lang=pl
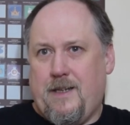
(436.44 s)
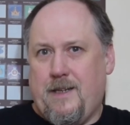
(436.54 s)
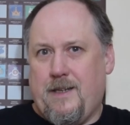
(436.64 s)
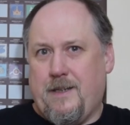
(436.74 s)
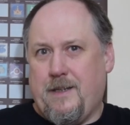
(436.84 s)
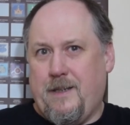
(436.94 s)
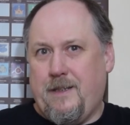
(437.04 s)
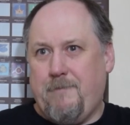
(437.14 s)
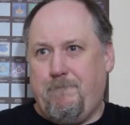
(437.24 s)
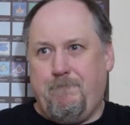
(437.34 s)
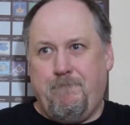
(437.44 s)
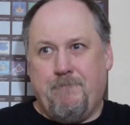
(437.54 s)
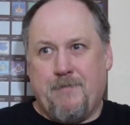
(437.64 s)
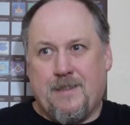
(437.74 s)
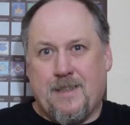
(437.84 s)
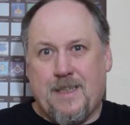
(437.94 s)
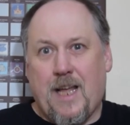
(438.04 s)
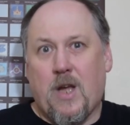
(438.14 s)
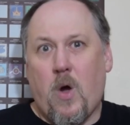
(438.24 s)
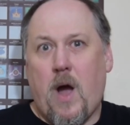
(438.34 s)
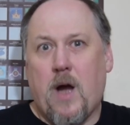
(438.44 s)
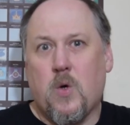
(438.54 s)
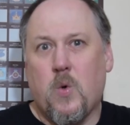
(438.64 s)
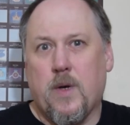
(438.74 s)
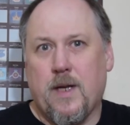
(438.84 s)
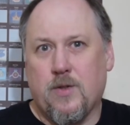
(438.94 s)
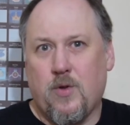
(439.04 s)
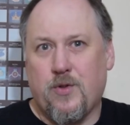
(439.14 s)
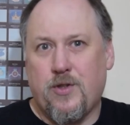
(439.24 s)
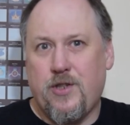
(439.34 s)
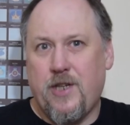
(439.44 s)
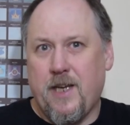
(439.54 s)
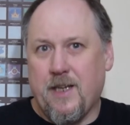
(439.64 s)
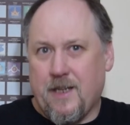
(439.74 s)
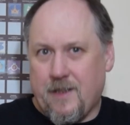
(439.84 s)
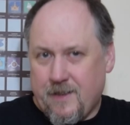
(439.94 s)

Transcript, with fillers: e, tego akurat odcienia e,